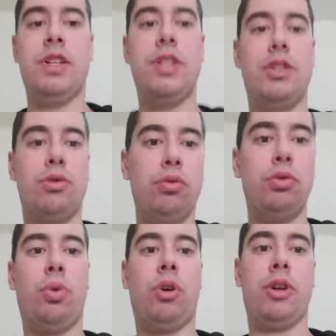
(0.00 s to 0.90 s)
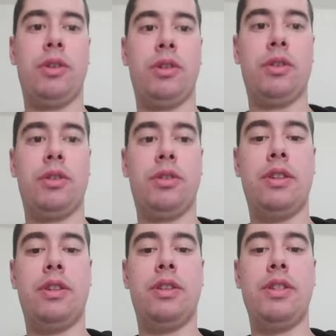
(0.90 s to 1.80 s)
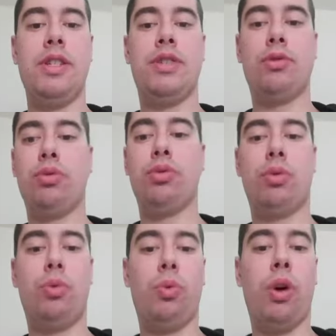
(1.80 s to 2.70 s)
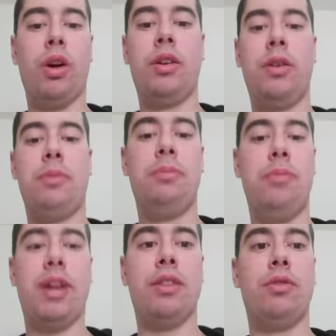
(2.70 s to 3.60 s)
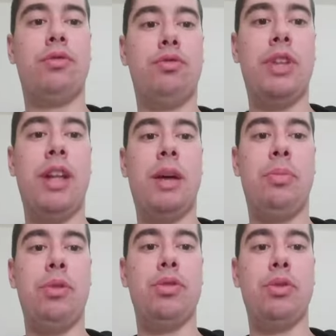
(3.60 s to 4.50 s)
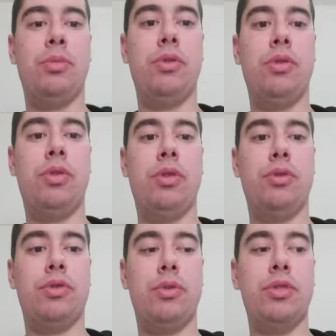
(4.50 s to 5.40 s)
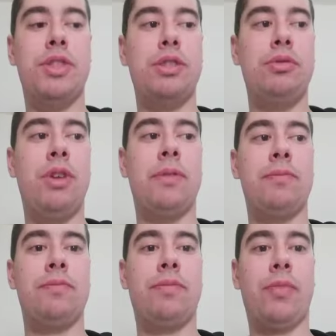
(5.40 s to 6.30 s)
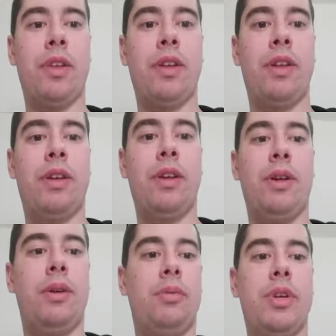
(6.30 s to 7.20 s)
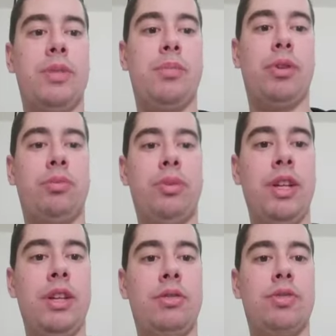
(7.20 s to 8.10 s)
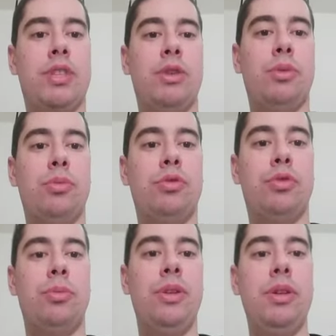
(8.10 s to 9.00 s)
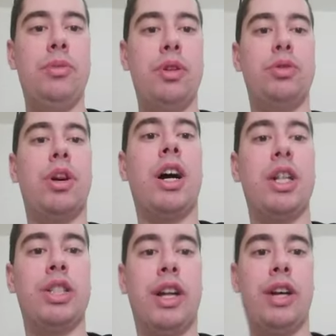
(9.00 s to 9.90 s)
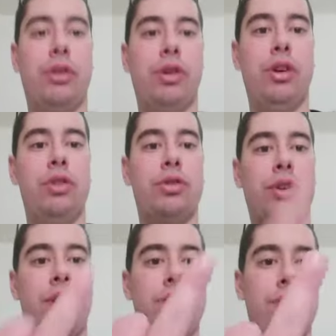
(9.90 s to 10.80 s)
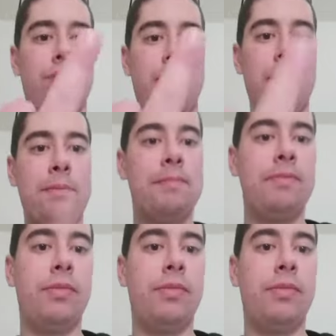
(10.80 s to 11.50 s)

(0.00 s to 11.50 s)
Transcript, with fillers: c'est son droit. C'est son droit. Merde, foutez la paix aux, homosexuels. Moi, c'est pas compliqué. Tout ce qui est homophobie, moi, je crache à la gueule, je lève celui-là.